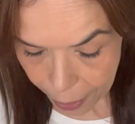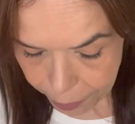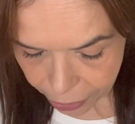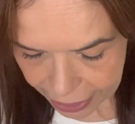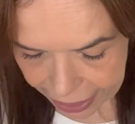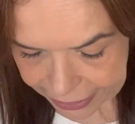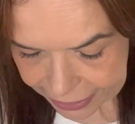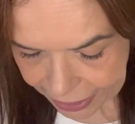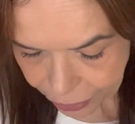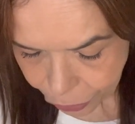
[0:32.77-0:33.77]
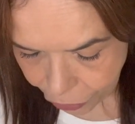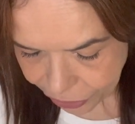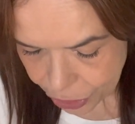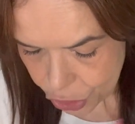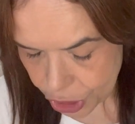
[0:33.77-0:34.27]
Bora lá, dia
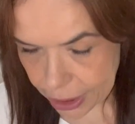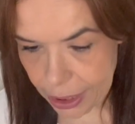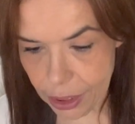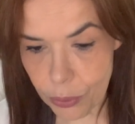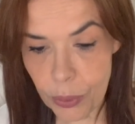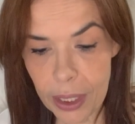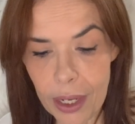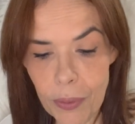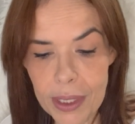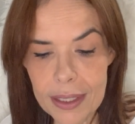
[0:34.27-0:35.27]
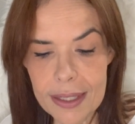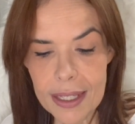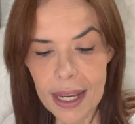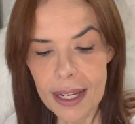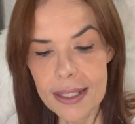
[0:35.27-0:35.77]
9 de janeiro eu
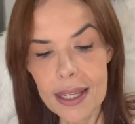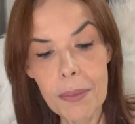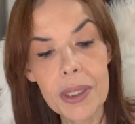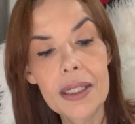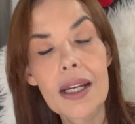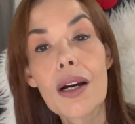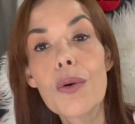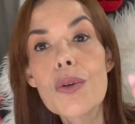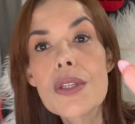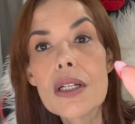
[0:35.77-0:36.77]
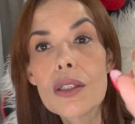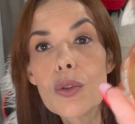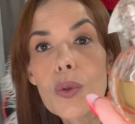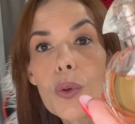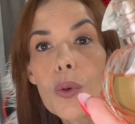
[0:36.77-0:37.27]
iniciei a semana
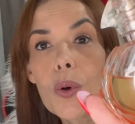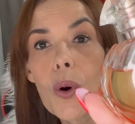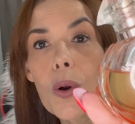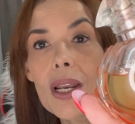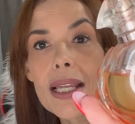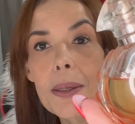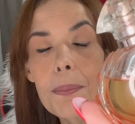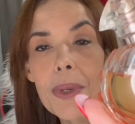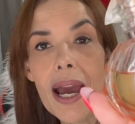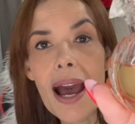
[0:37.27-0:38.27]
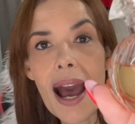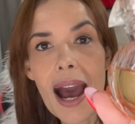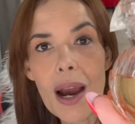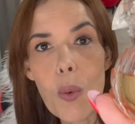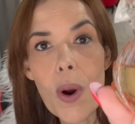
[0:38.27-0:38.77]
usando o Olympia
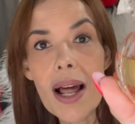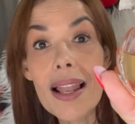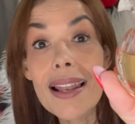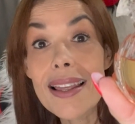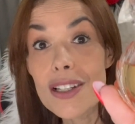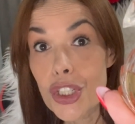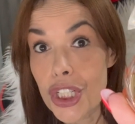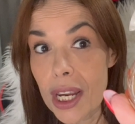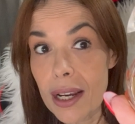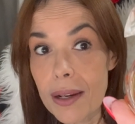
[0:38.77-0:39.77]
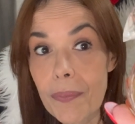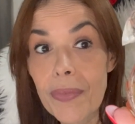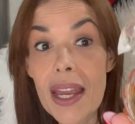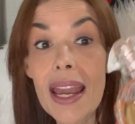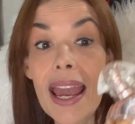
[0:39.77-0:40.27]
Aqua Leger.
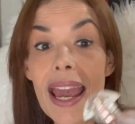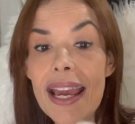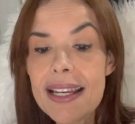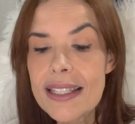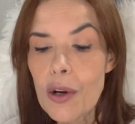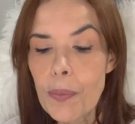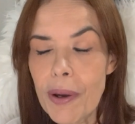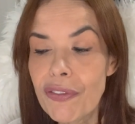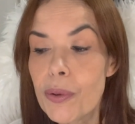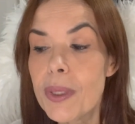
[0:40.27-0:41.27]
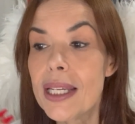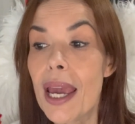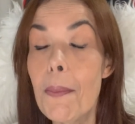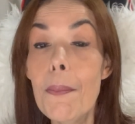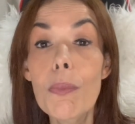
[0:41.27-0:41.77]
Esse é um perfume que
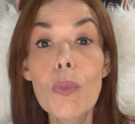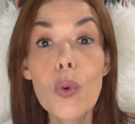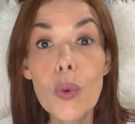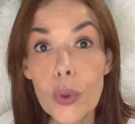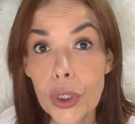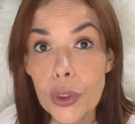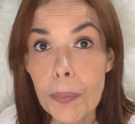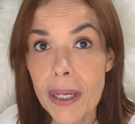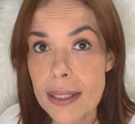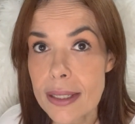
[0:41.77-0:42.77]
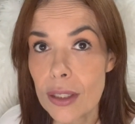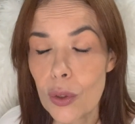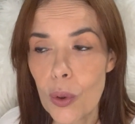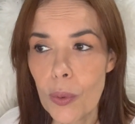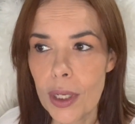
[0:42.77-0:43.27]
é muito parecido
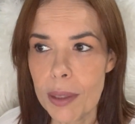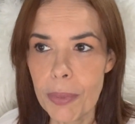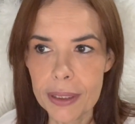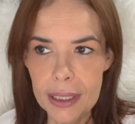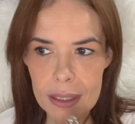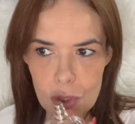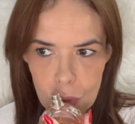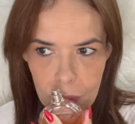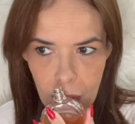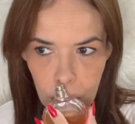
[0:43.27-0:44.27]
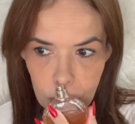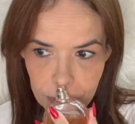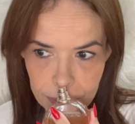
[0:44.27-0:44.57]
com o Olympia tradicional,